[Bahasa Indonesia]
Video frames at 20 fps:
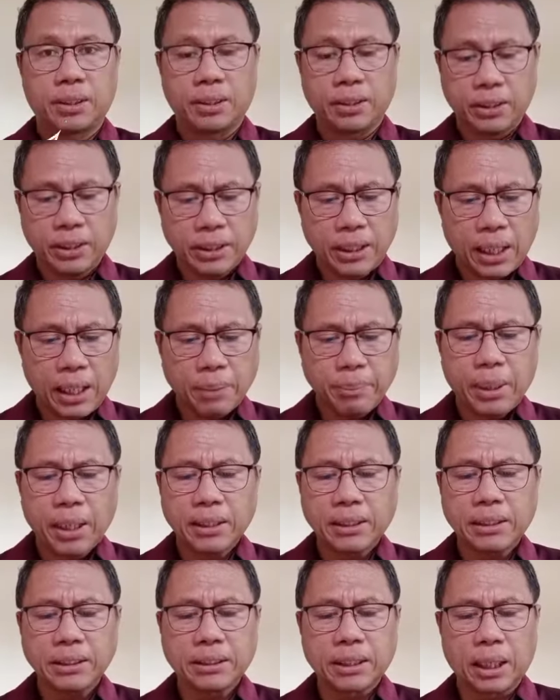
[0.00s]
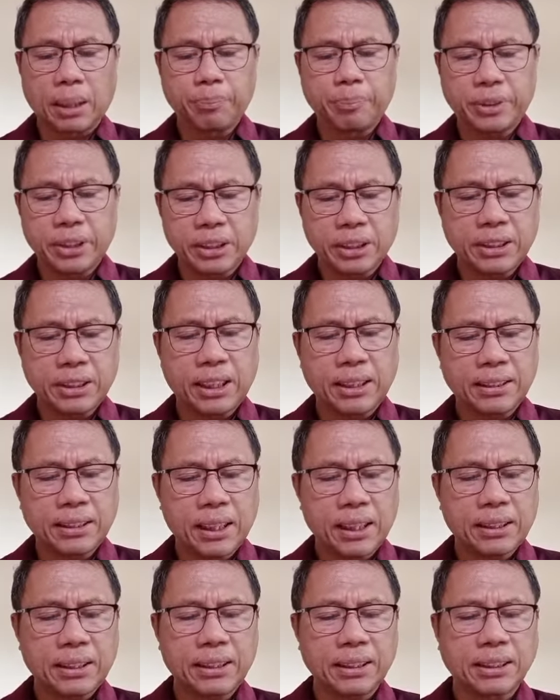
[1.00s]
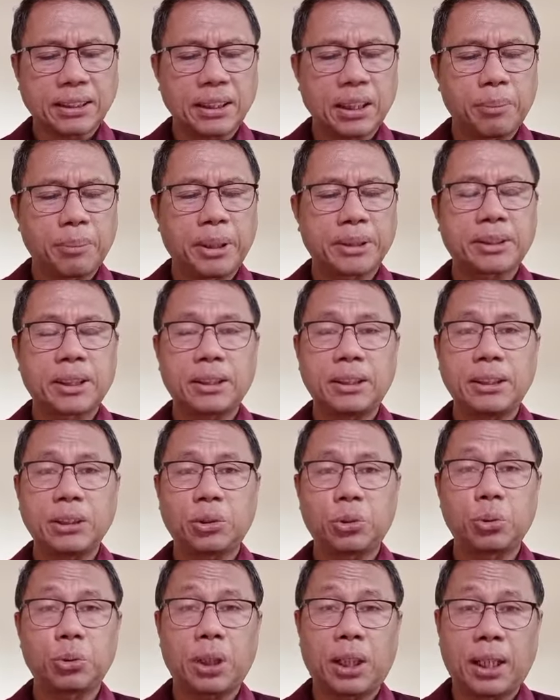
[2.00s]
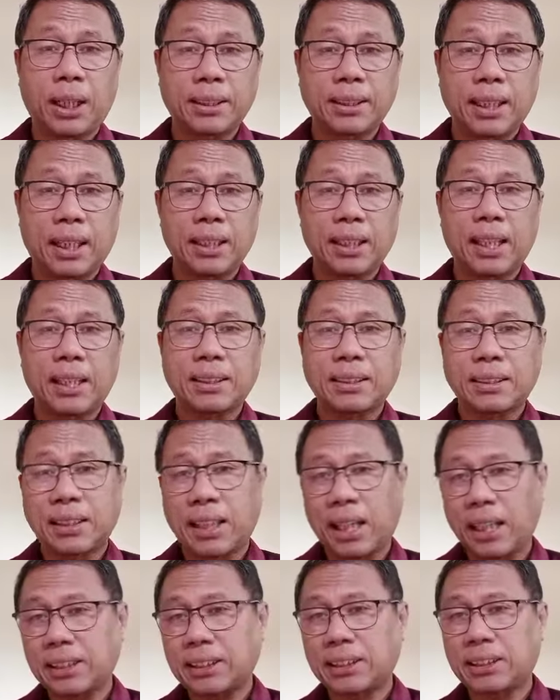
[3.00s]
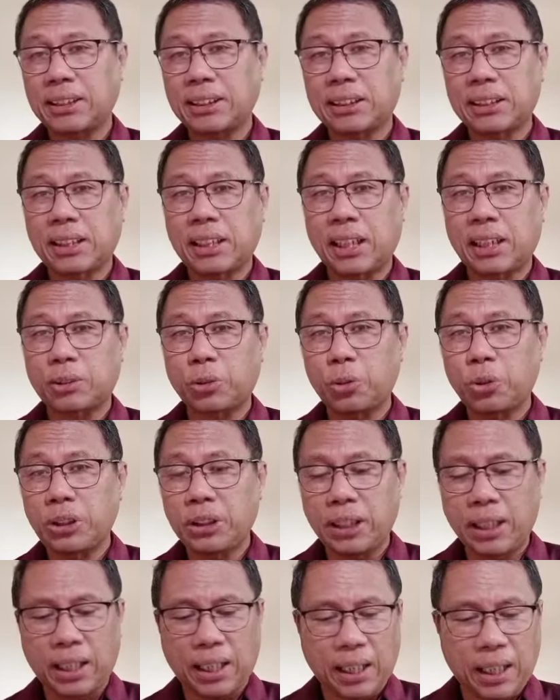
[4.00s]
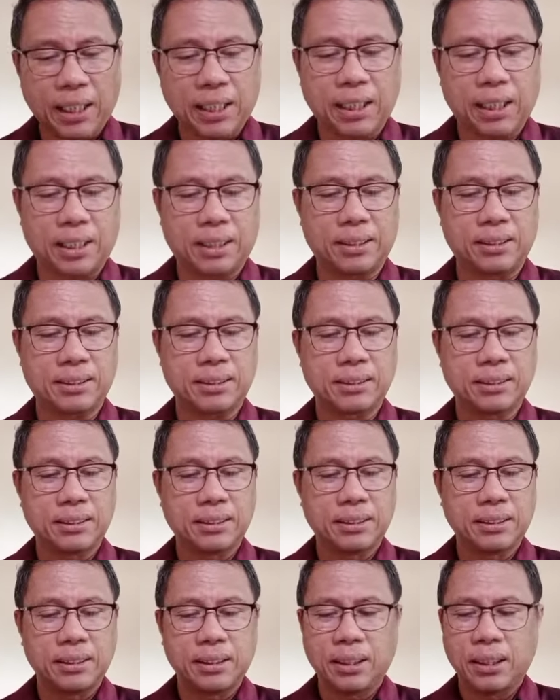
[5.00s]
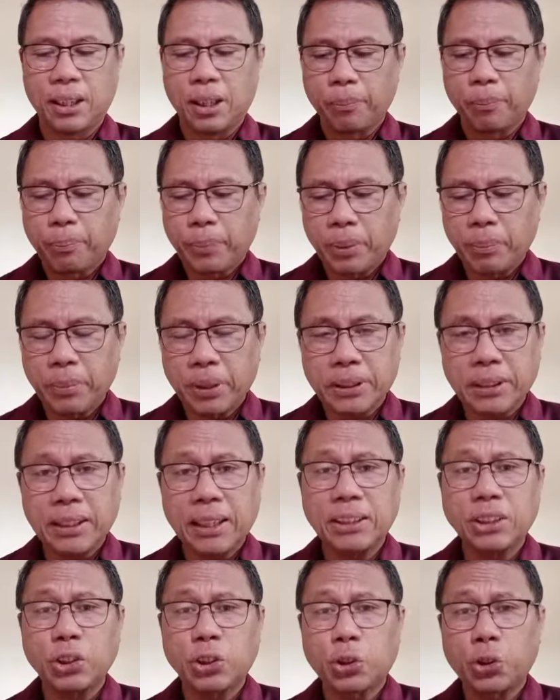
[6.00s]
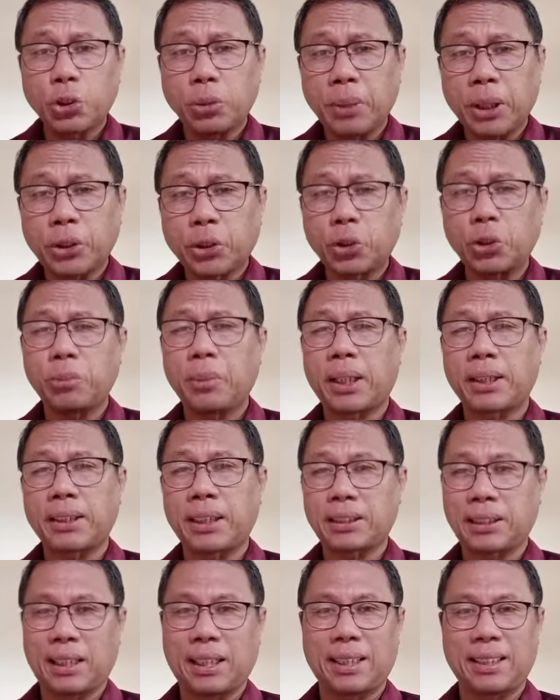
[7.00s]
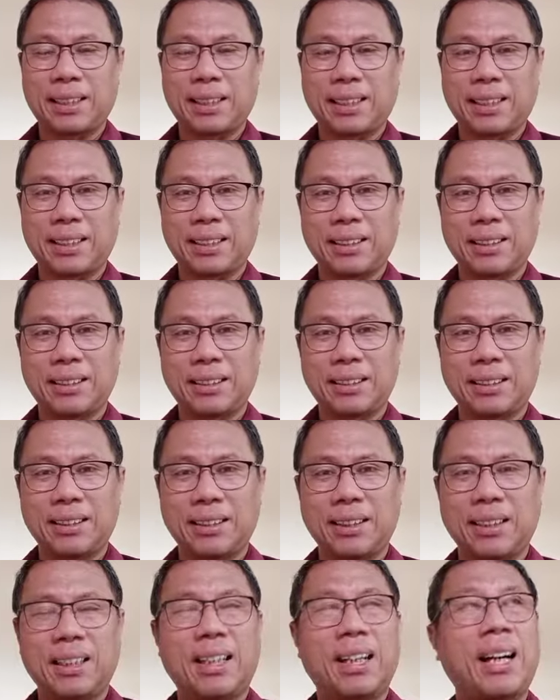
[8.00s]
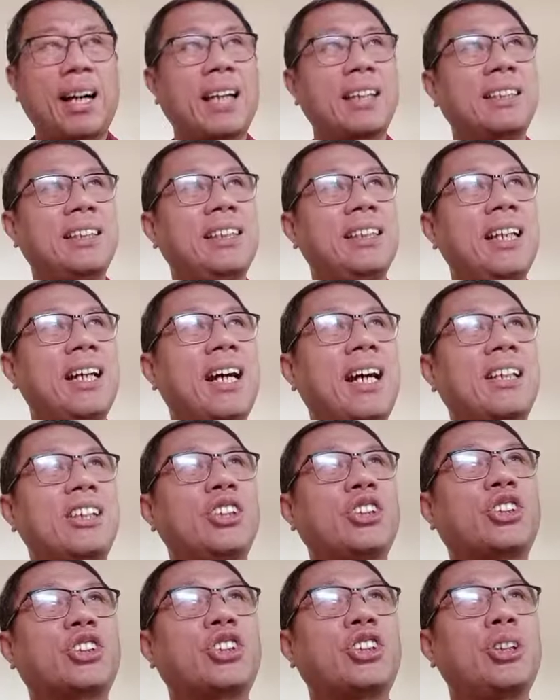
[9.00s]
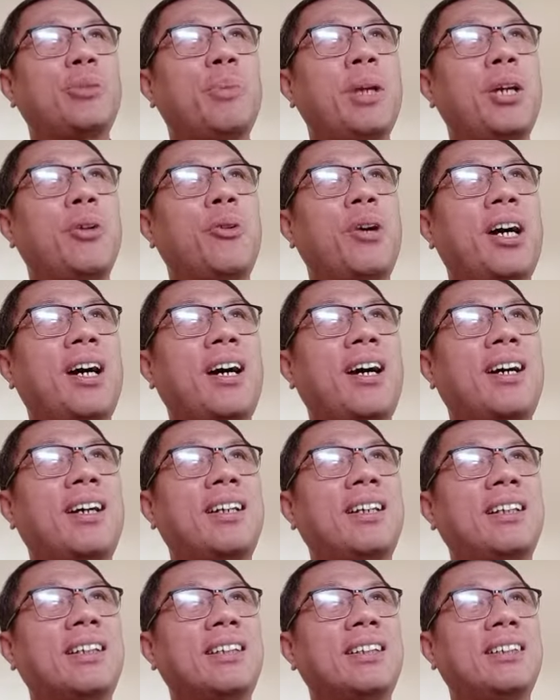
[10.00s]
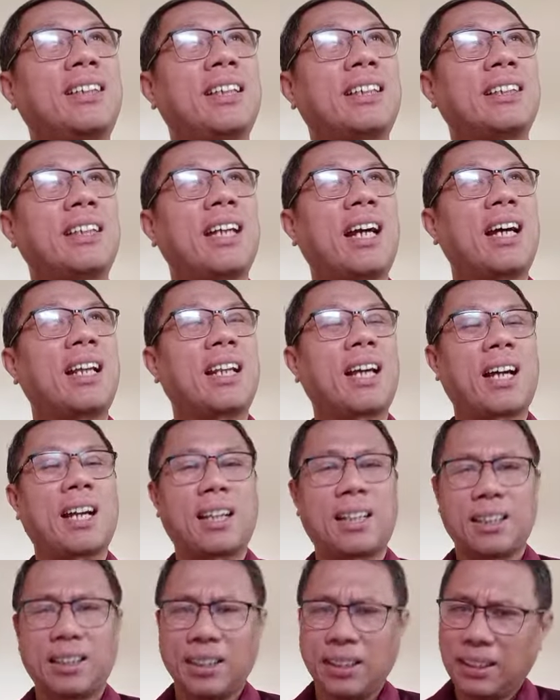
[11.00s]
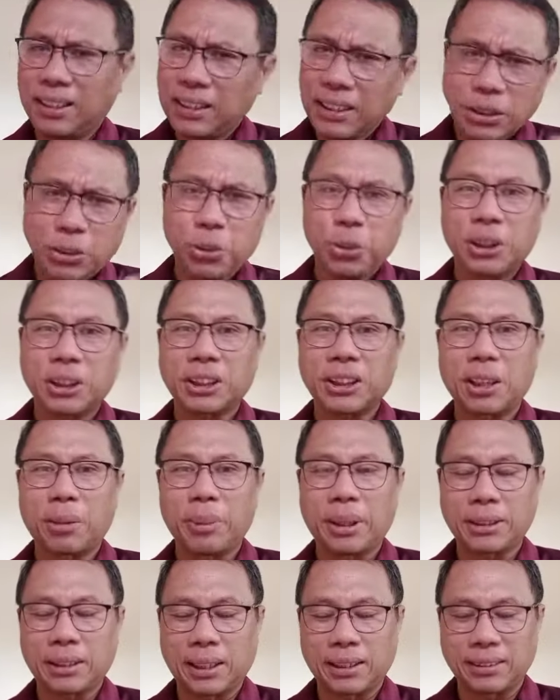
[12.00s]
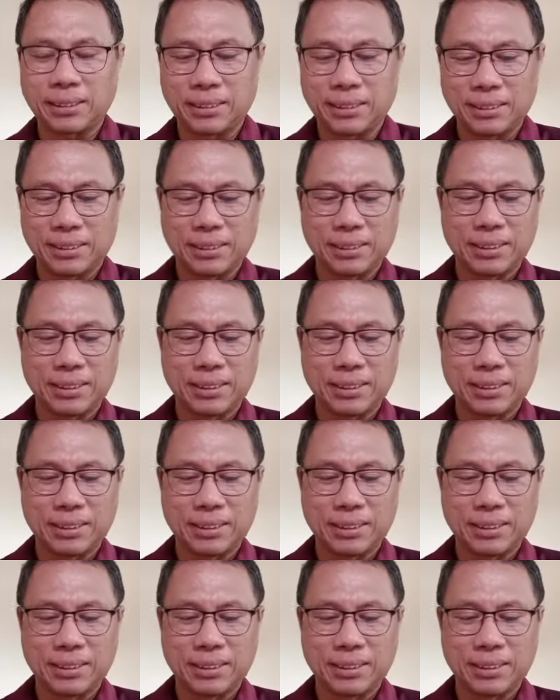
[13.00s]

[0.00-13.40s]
Di dalam Alkitab, ternyata keselamatan itu adalah kasih karunia Allah, pemberian cuma-cuma dari Allah, hadiah istimewa dari Allah. Itu keselamatan.